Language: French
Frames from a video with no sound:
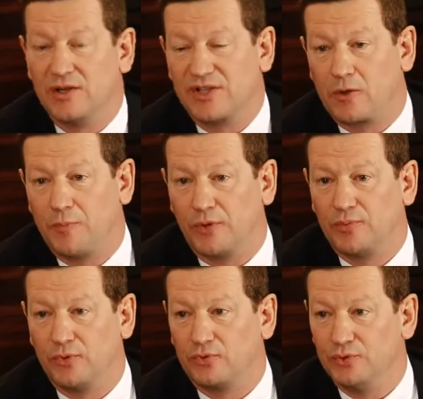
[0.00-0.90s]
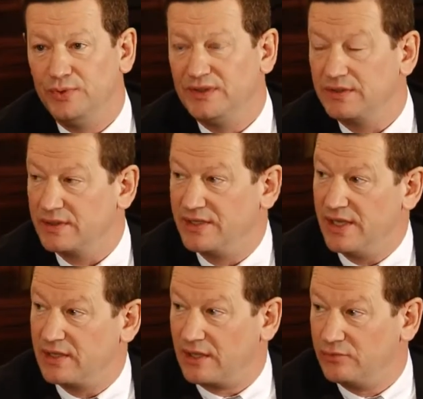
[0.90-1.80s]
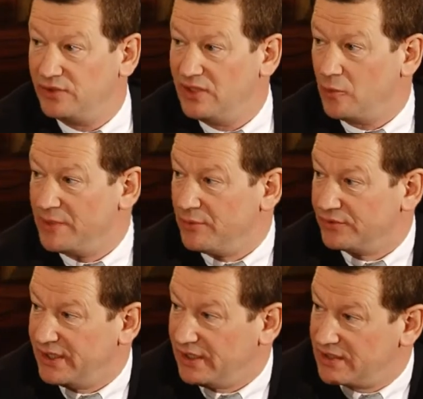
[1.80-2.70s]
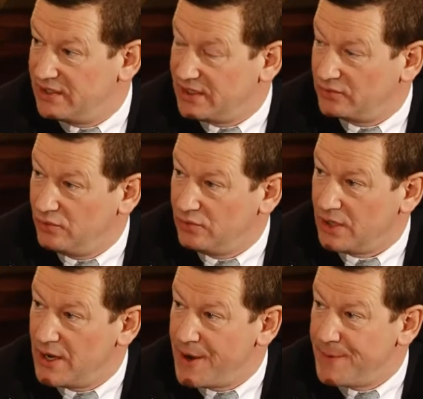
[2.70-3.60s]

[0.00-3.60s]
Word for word: chaque comportement de conduite, qui est un outil complémentaire et qui est de nature